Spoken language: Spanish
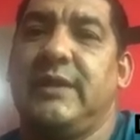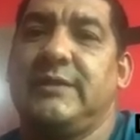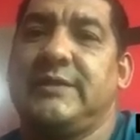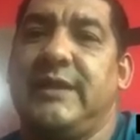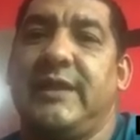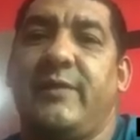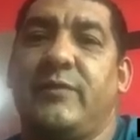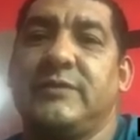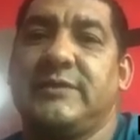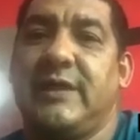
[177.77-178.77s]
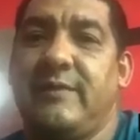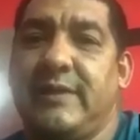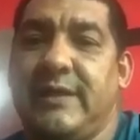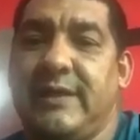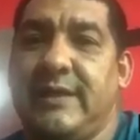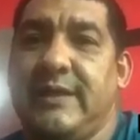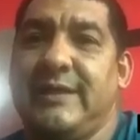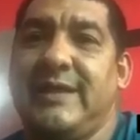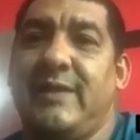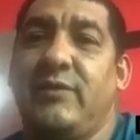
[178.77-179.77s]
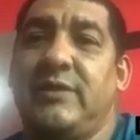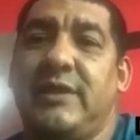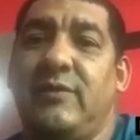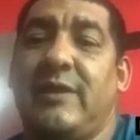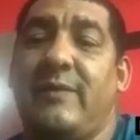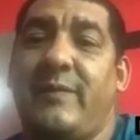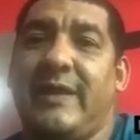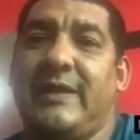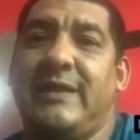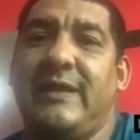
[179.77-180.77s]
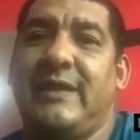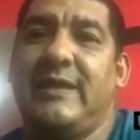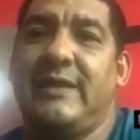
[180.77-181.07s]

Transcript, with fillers: ser irresponsables. Ya hemos tenido la pérdida